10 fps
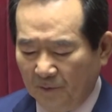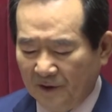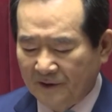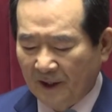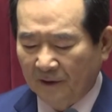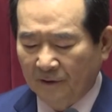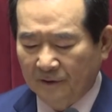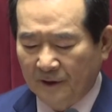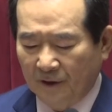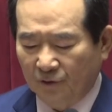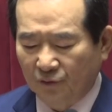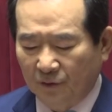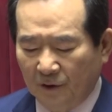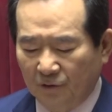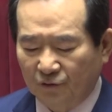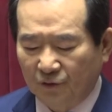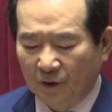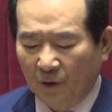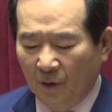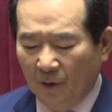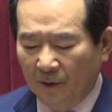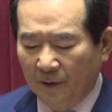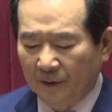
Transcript: 민생경제의 충격을 줄이고